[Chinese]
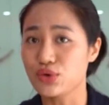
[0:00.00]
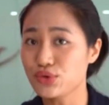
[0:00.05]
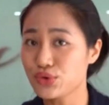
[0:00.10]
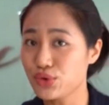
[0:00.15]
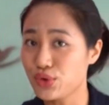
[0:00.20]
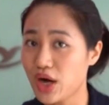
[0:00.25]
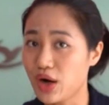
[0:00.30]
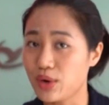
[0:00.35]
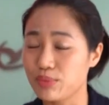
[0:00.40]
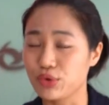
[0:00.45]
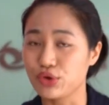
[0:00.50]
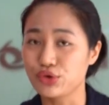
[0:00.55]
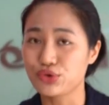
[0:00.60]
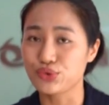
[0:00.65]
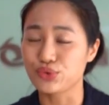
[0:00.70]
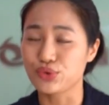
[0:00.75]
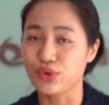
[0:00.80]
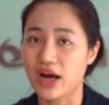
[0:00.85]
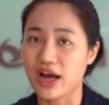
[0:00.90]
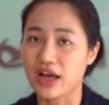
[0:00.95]
公众号博
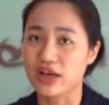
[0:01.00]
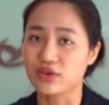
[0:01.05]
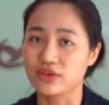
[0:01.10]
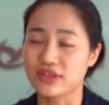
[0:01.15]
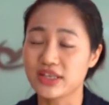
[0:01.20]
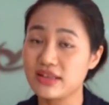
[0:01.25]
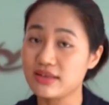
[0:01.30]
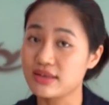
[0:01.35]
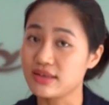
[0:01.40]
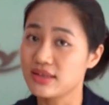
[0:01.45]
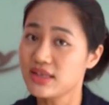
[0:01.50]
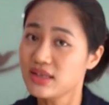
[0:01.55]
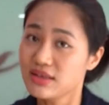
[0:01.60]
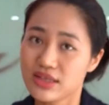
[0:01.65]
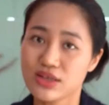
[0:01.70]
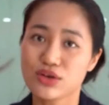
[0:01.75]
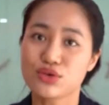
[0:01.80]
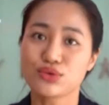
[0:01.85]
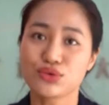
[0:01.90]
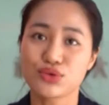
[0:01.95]
主，还有电子竞
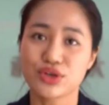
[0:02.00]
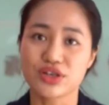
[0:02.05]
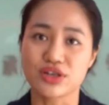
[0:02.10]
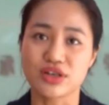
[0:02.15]
技工作